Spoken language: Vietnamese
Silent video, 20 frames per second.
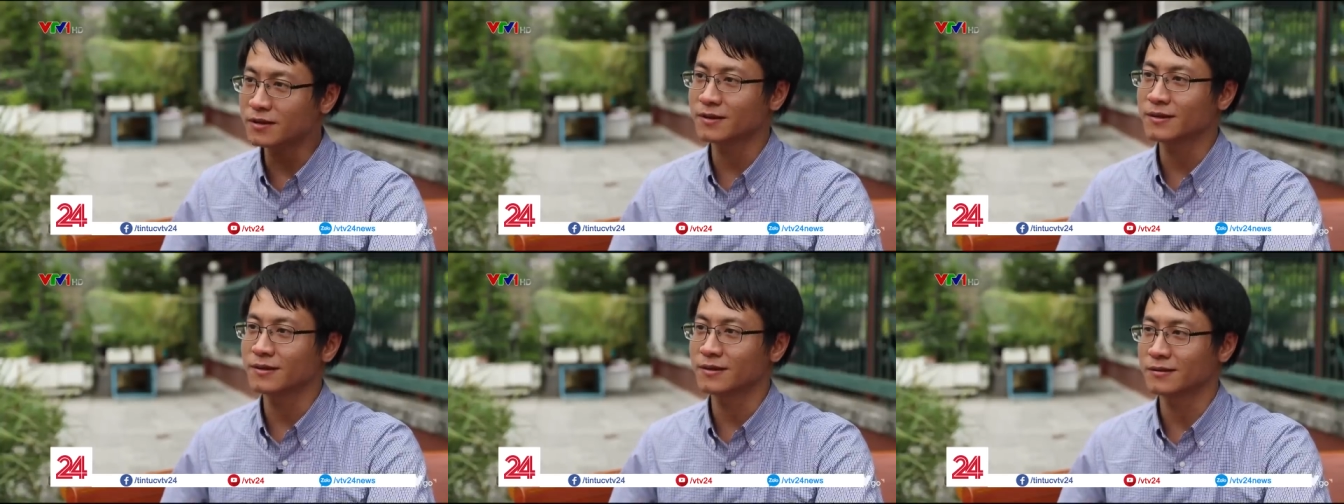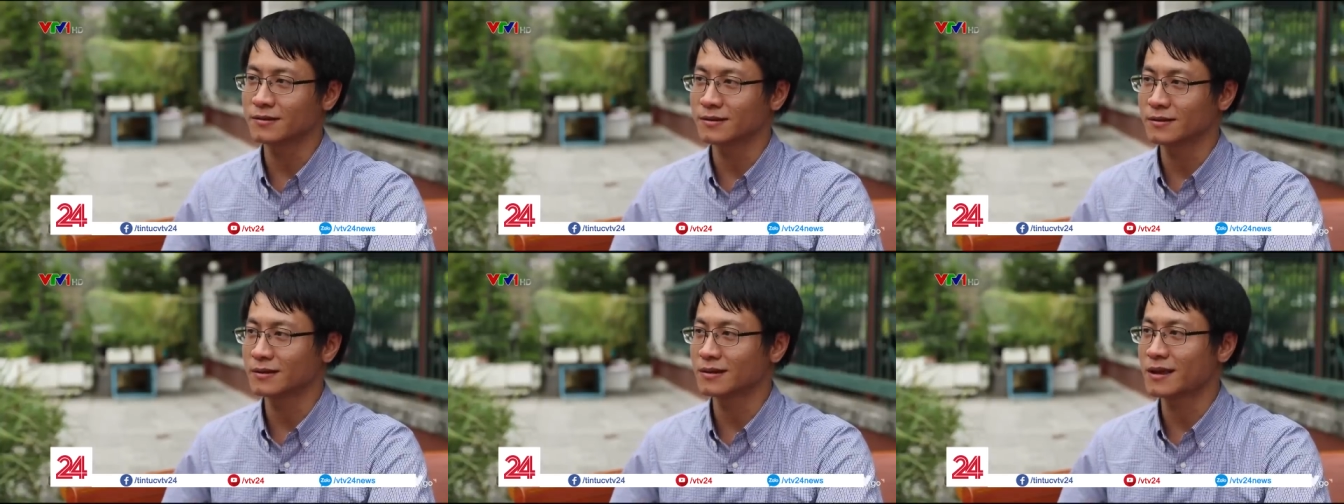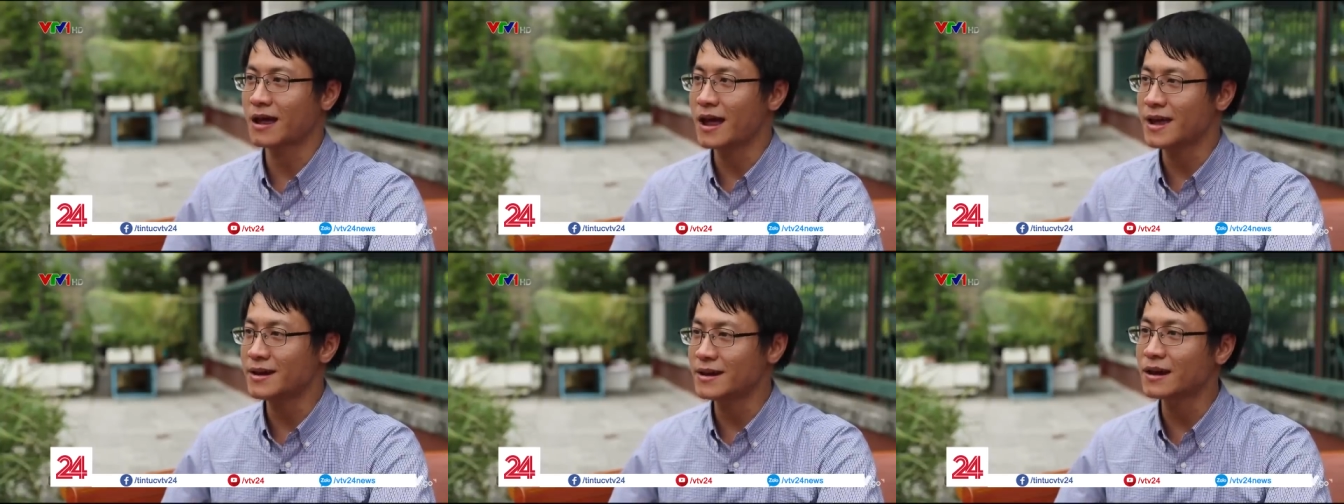nhất
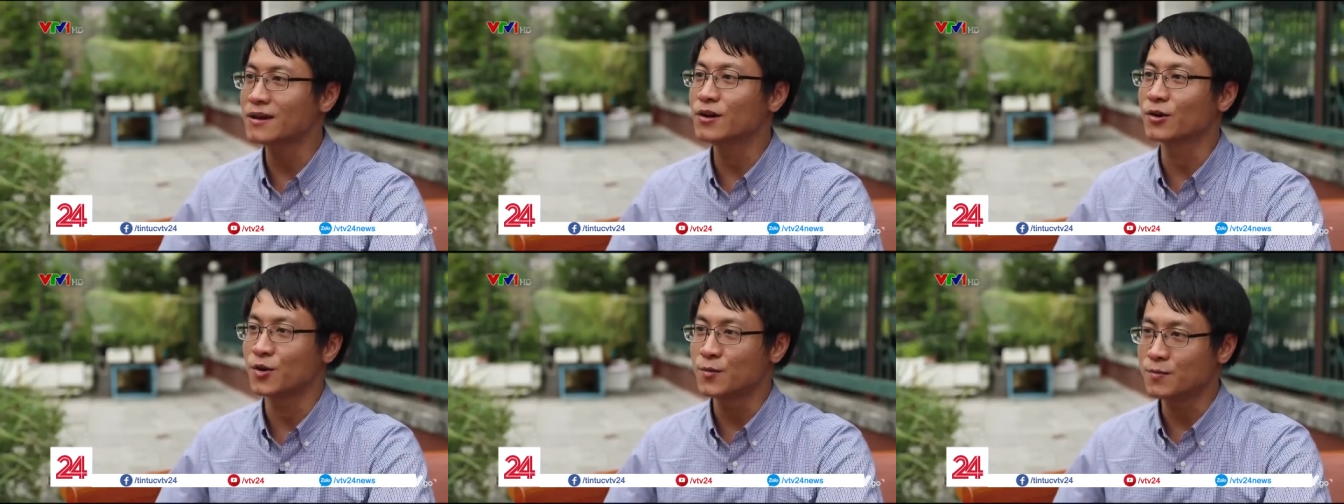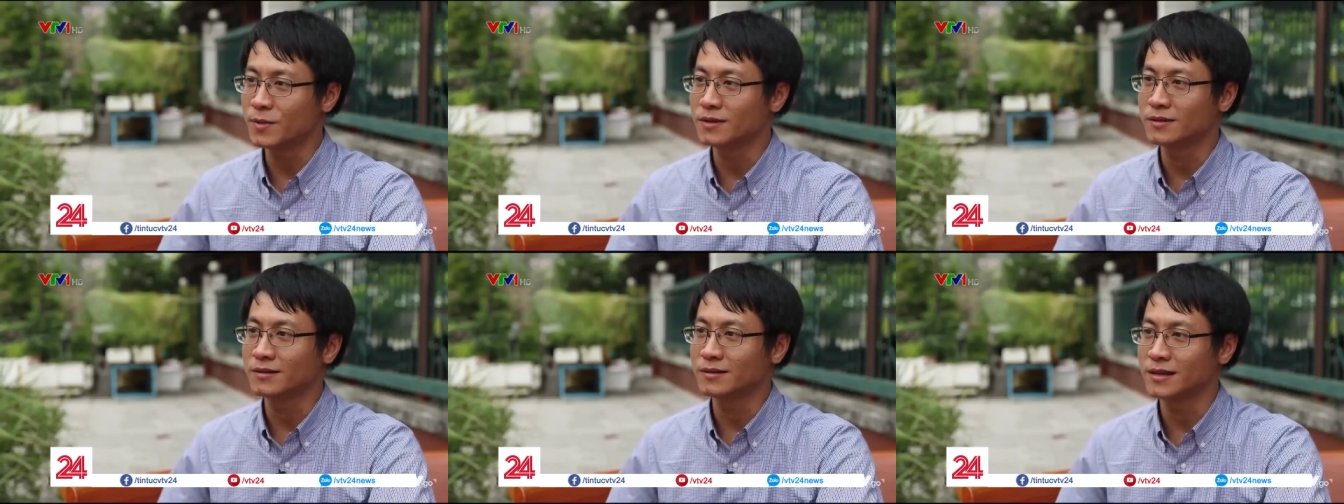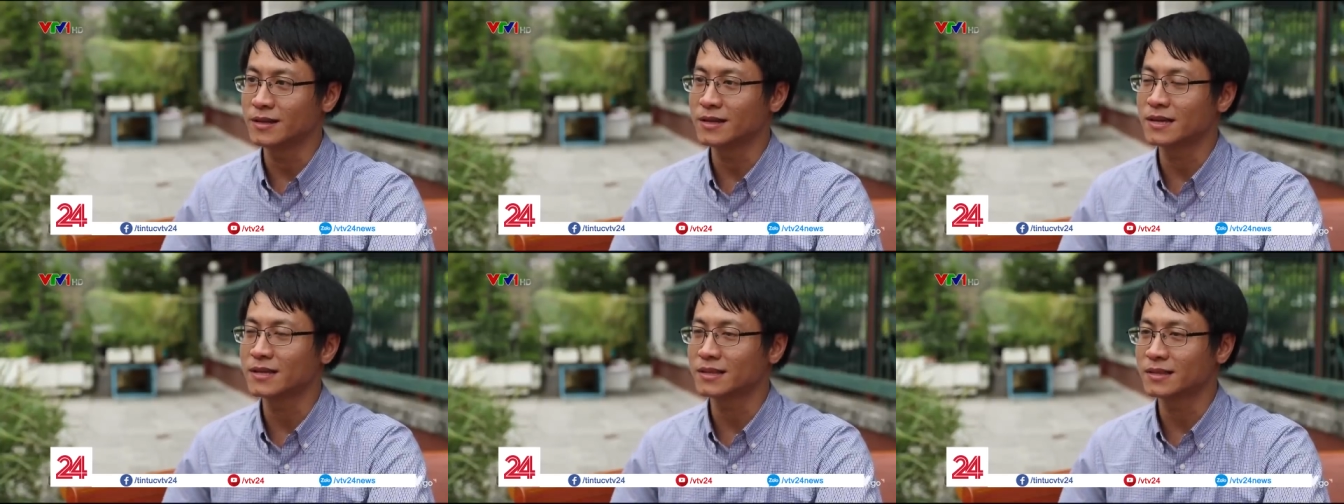cái năng lực của
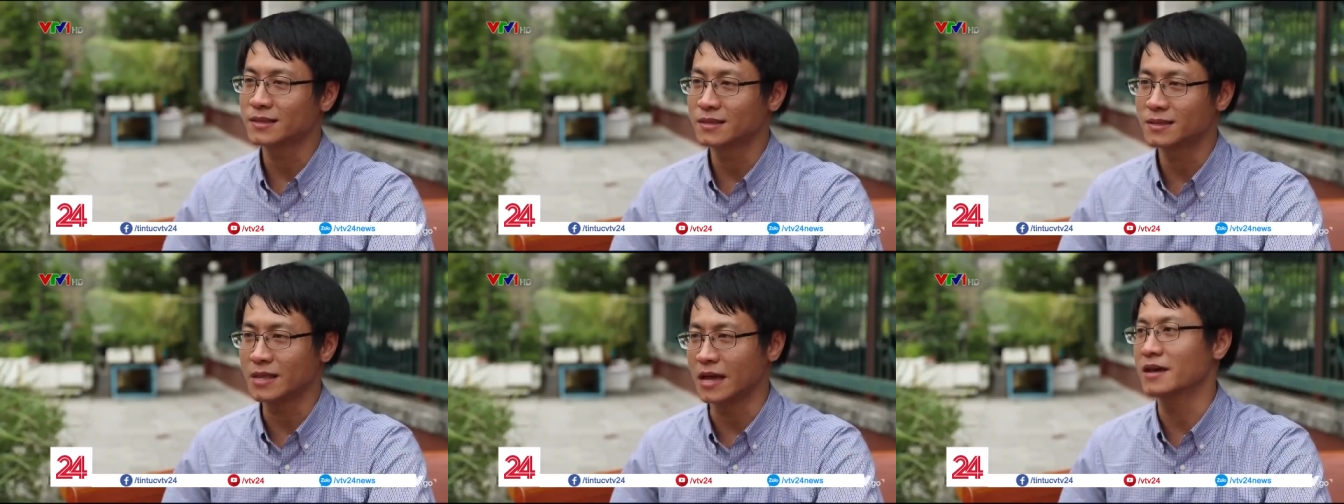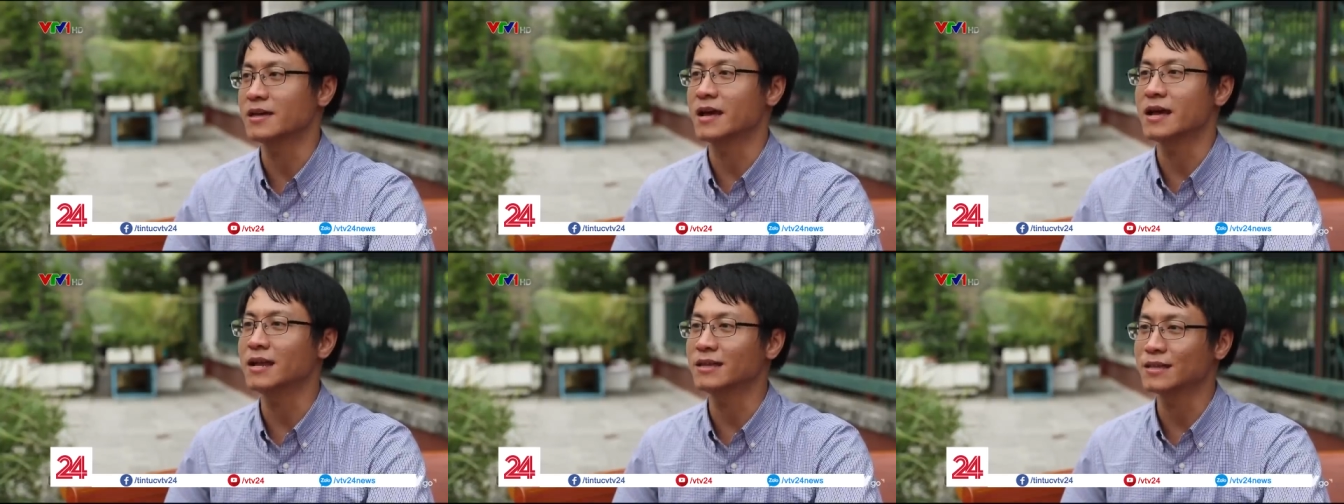mình thì chỉ